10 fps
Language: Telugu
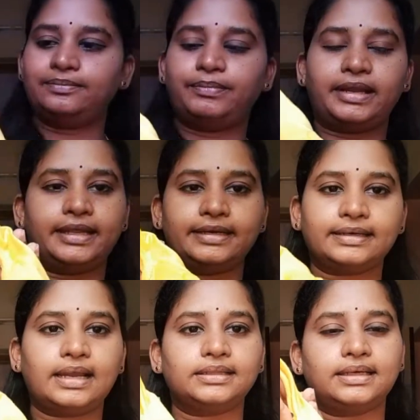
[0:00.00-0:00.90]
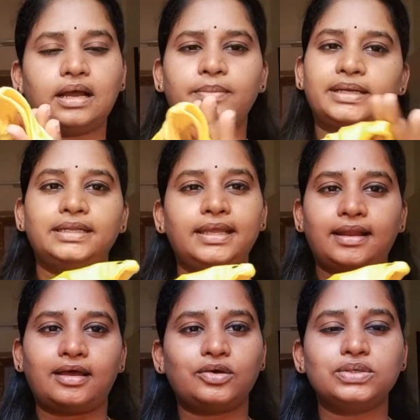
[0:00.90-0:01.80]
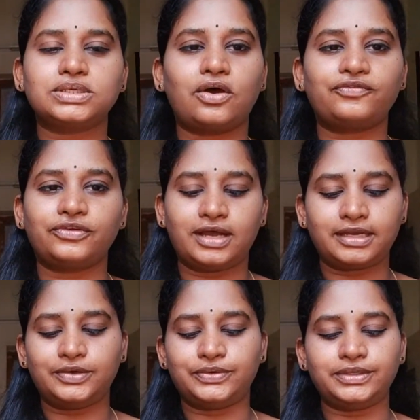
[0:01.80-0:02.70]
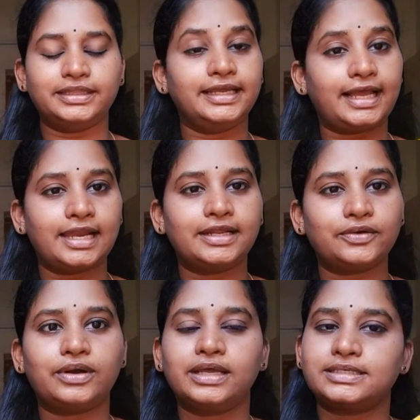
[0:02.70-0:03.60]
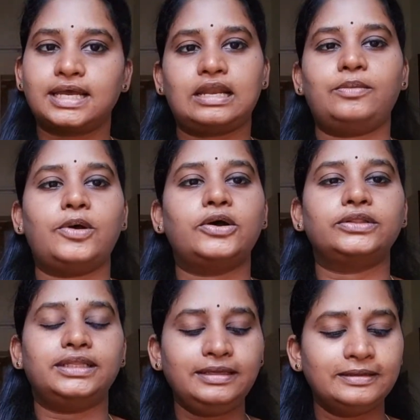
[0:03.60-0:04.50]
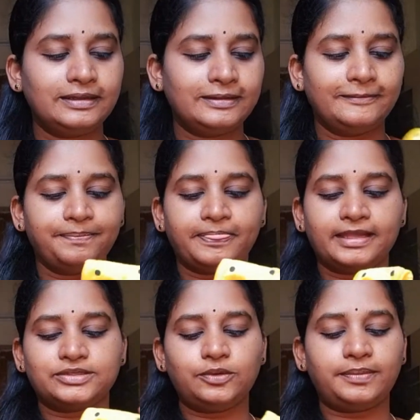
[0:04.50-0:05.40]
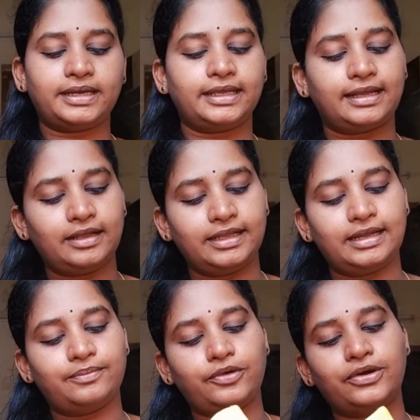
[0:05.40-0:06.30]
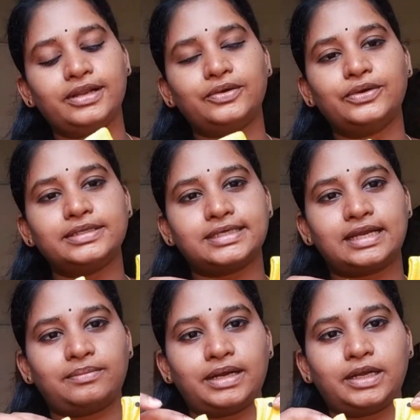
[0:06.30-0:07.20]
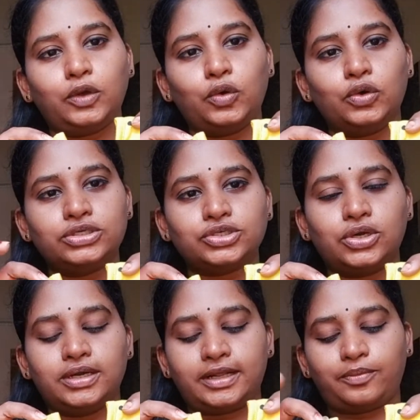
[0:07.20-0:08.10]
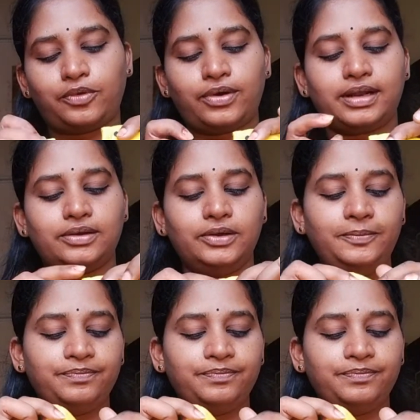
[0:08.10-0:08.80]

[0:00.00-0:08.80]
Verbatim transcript: బనియన్ క్లాత్ కాబట్టి ఎలాగో సాఫ్ట్గానే ఉంటుంది కలర్ కూడా చాలా బాగుంది సో మనకి ఇక్కడ ఇలా మోడల్ కూడా ఇచ్చారనమాట కోల్డ్ షోల్డర్ మోడల్లో